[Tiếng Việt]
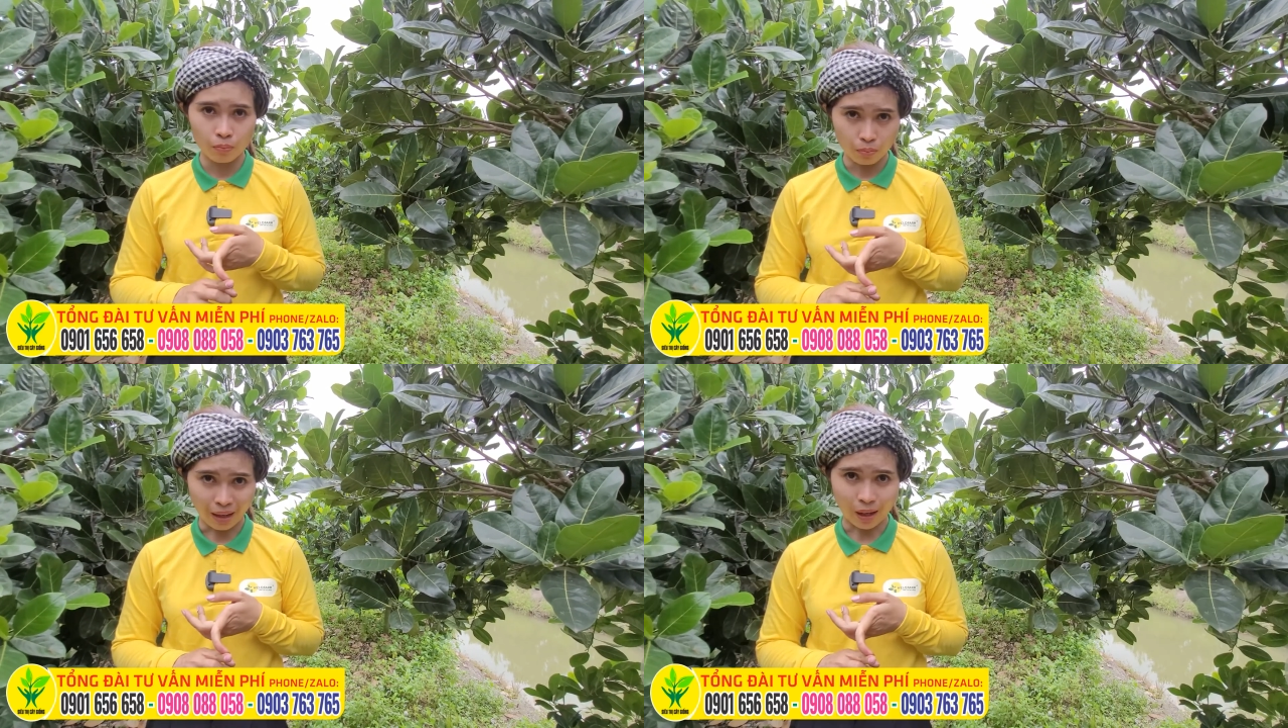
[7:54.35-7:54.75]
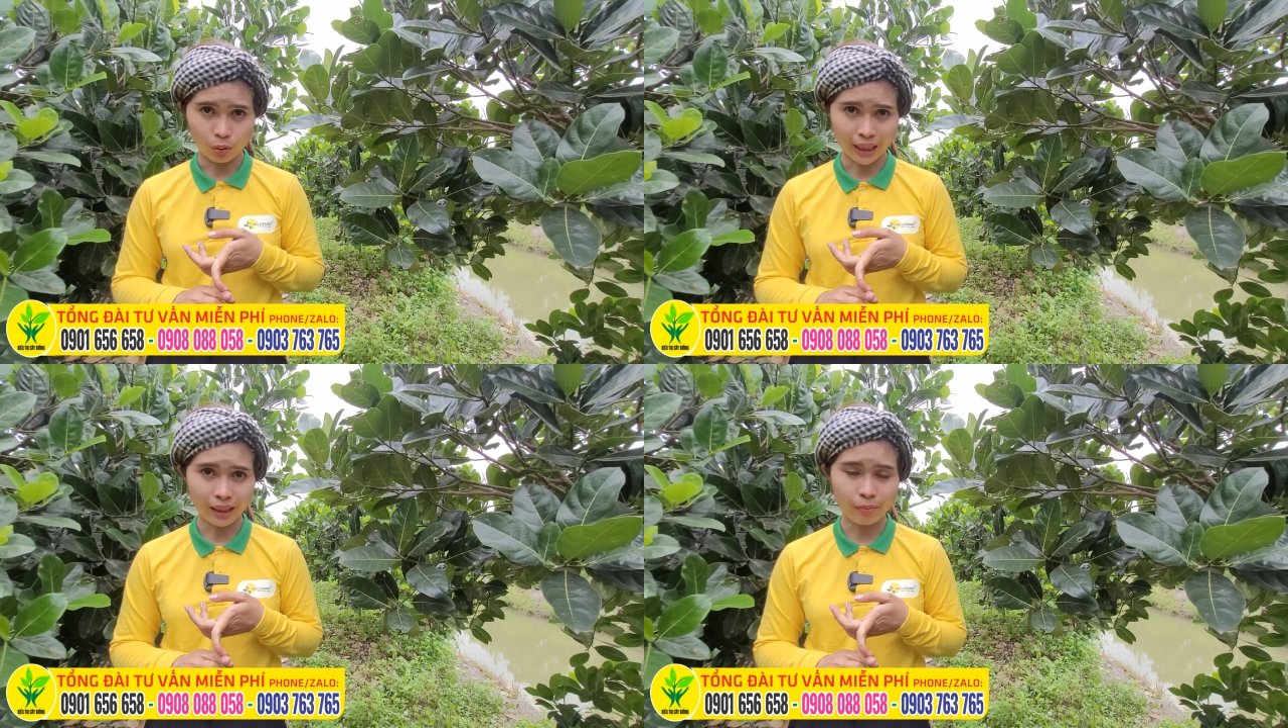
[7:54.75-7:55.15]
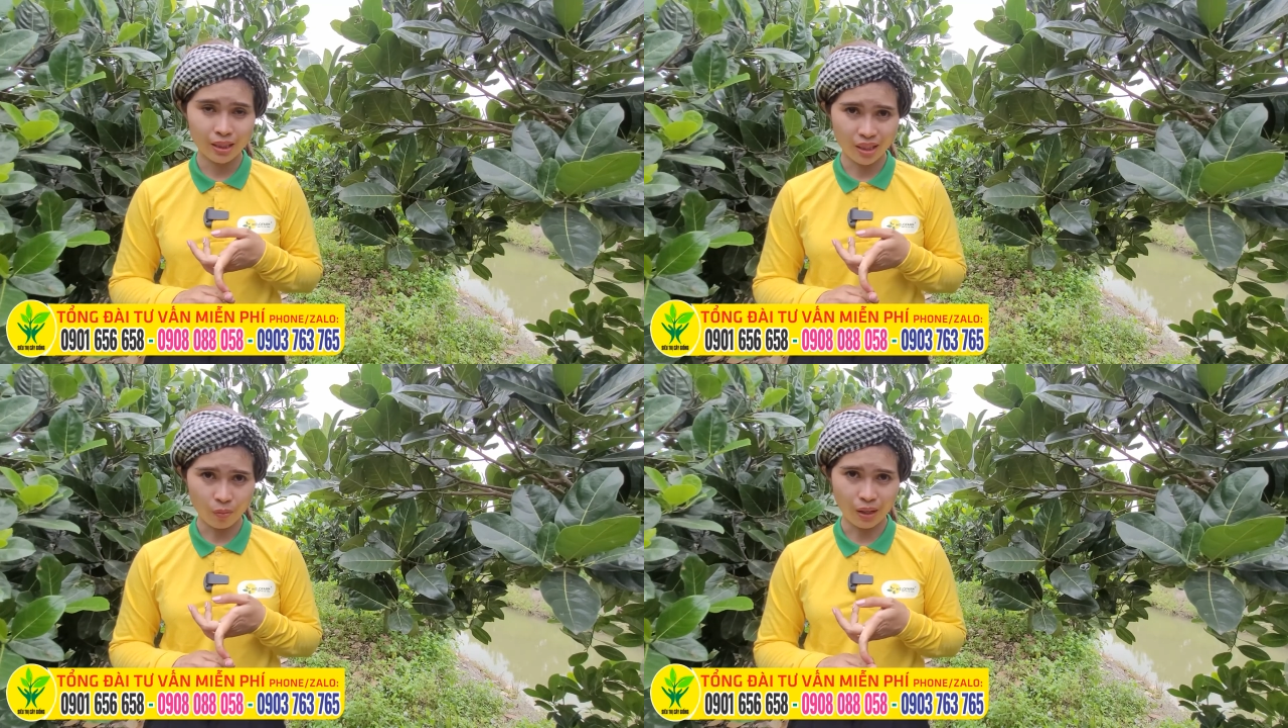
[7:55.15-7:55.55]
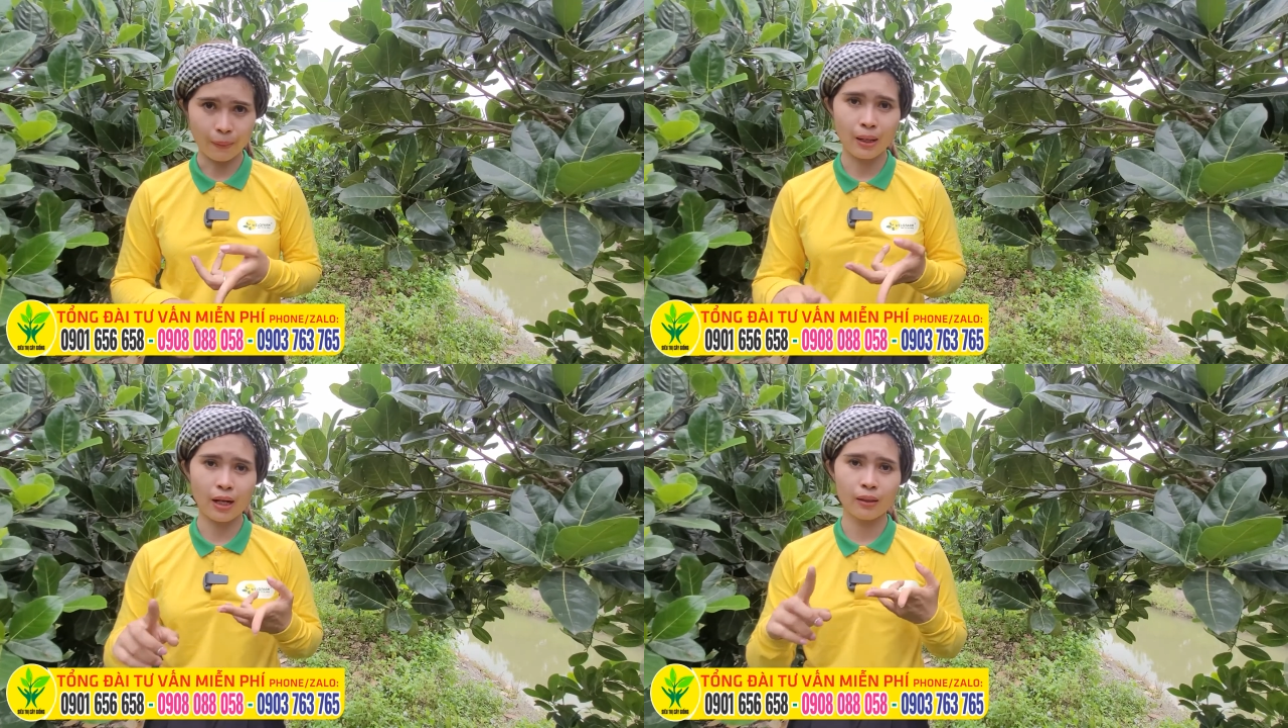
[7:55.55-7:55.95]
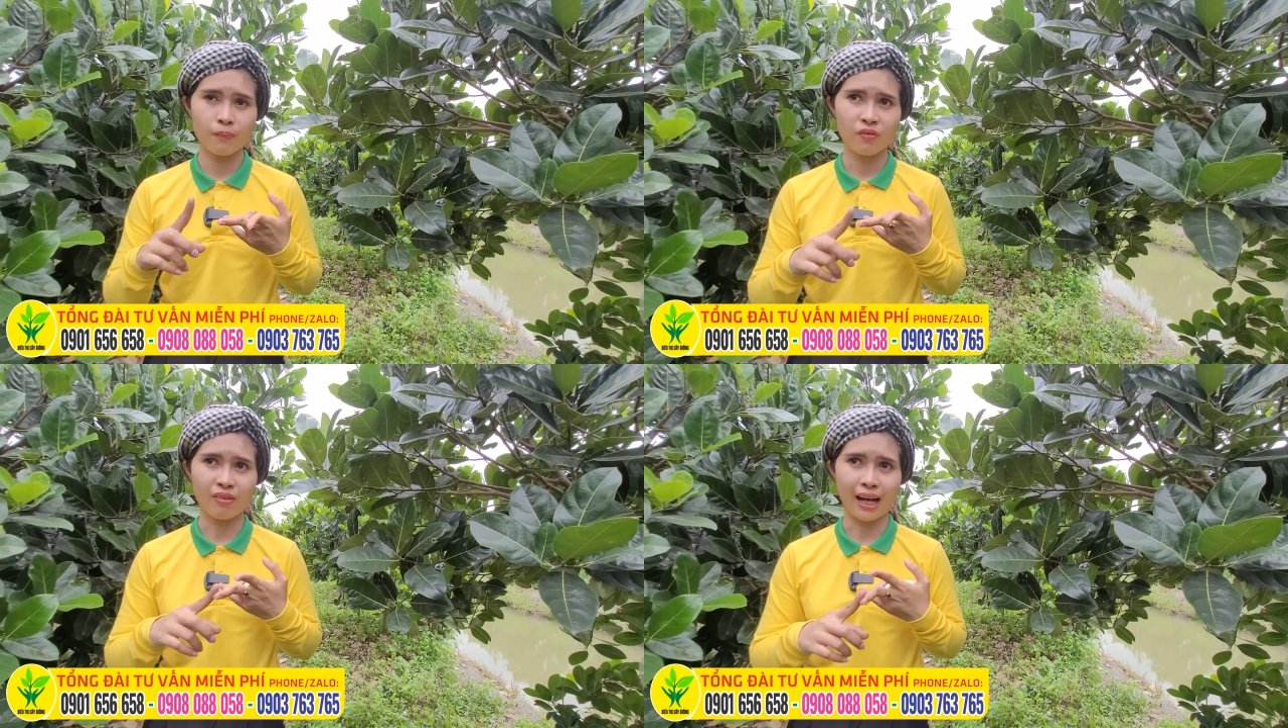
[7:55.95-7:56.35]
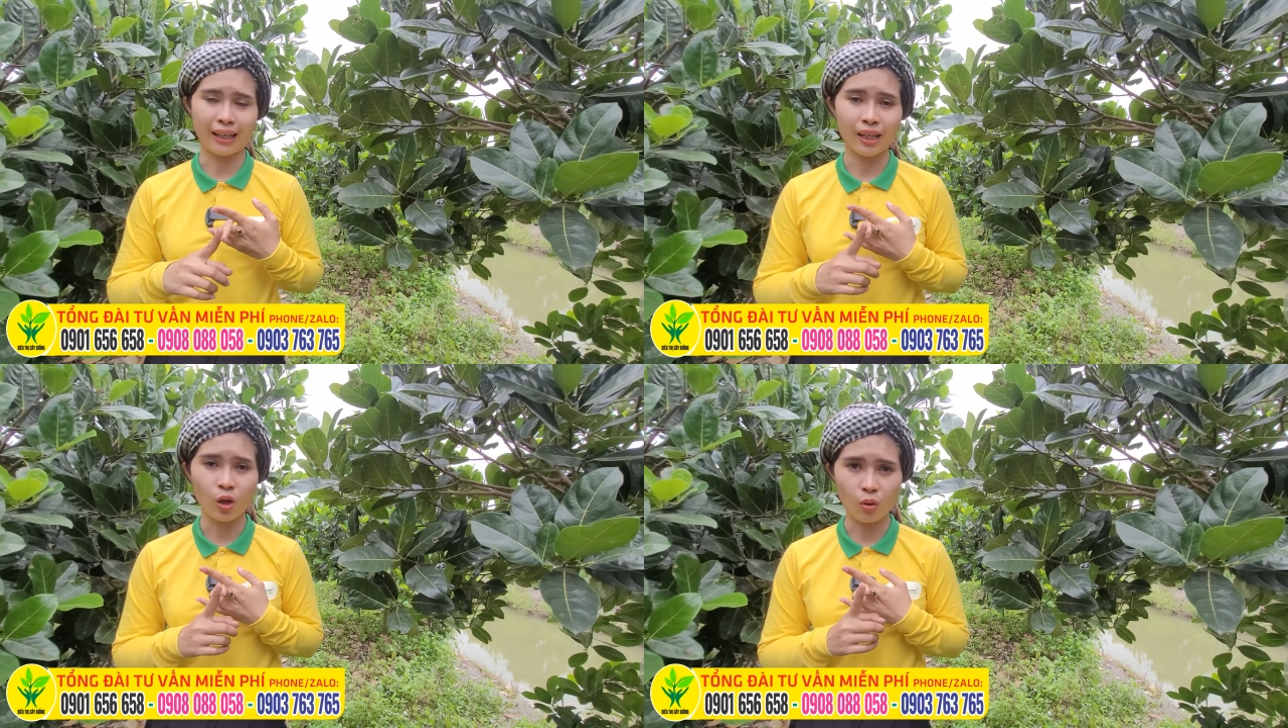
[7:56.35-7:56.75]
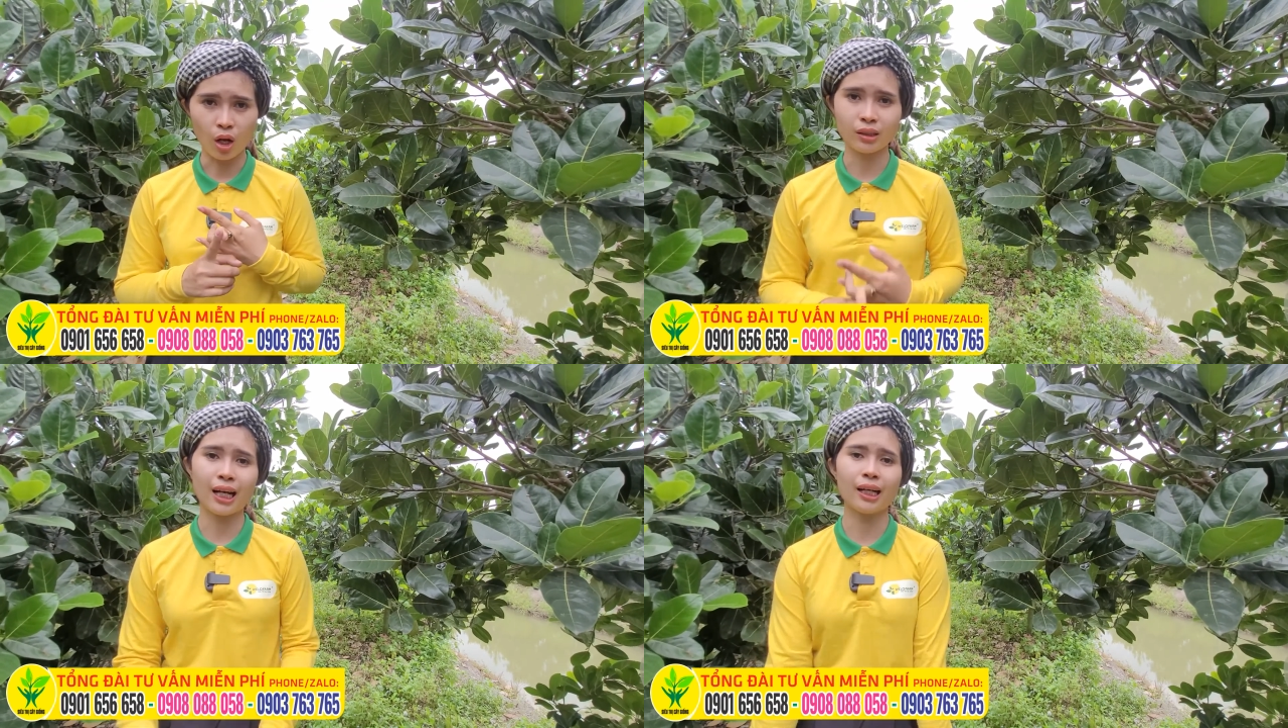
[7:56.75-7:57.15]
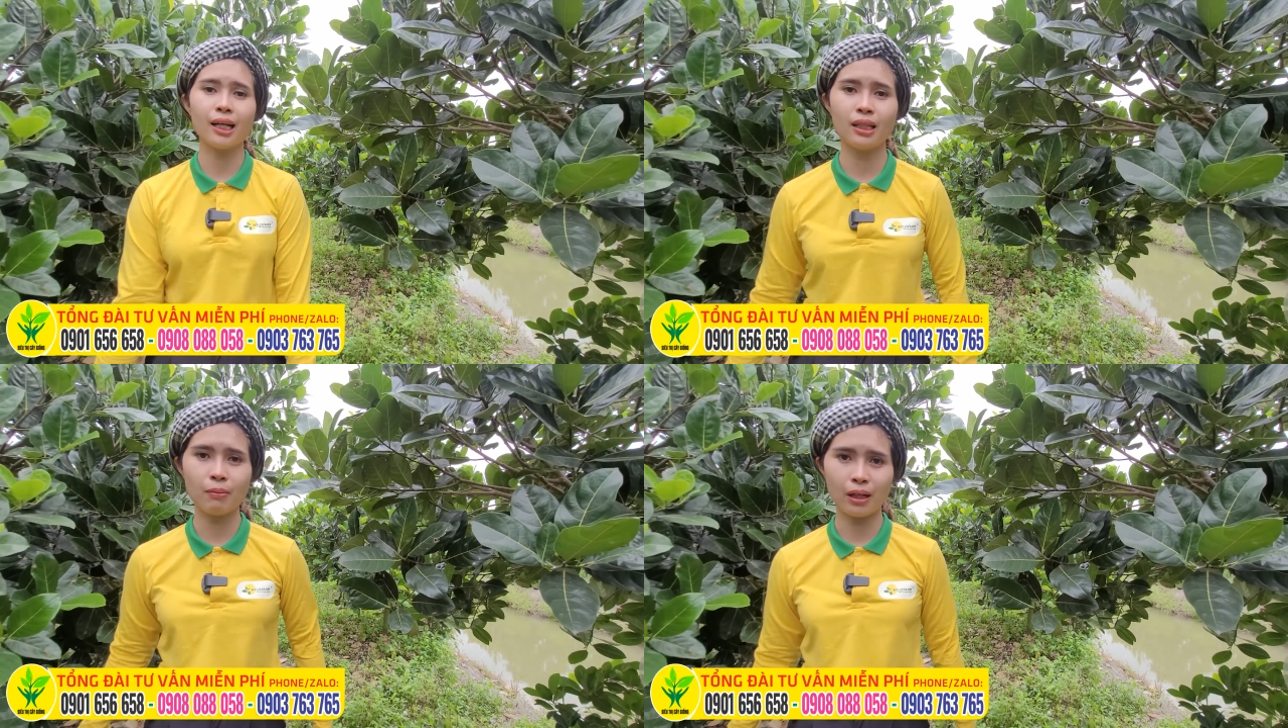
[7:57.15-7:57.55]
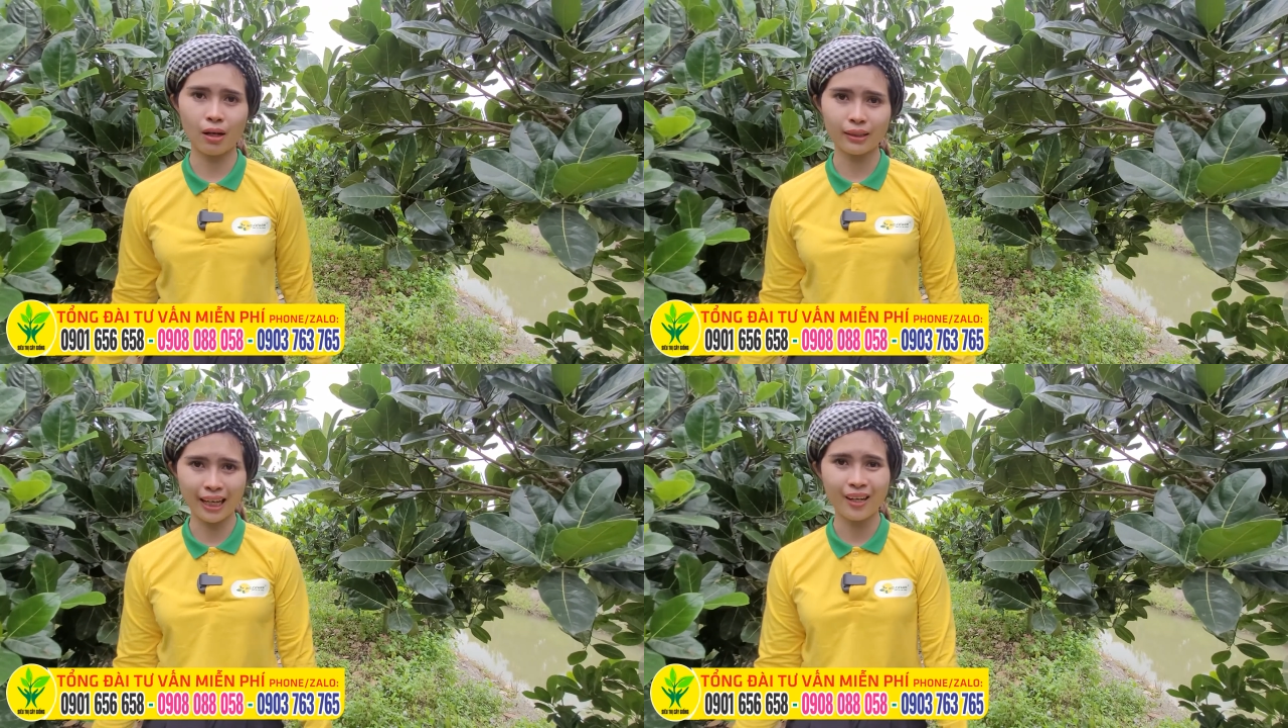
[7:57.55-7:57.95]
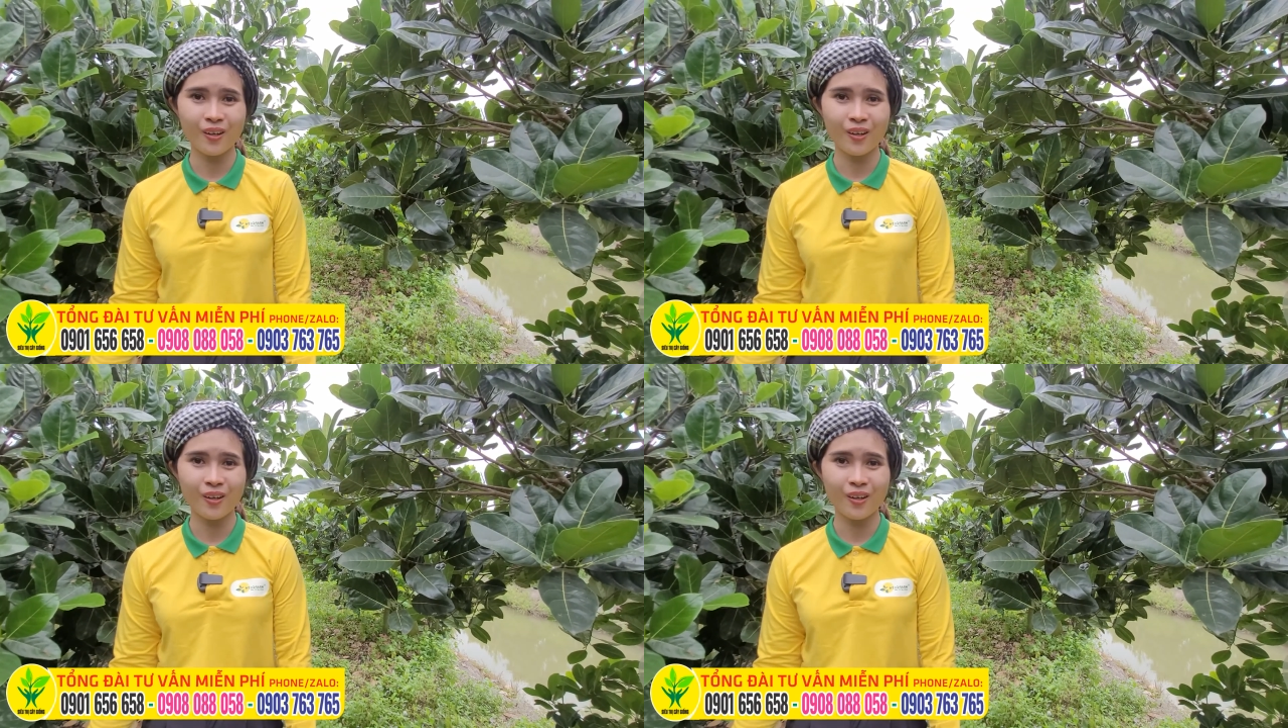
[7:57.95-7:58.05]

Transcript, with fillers: màu sắc bên trong đẹp hơn và cái độ ngọt tăng lên nha bà con nha.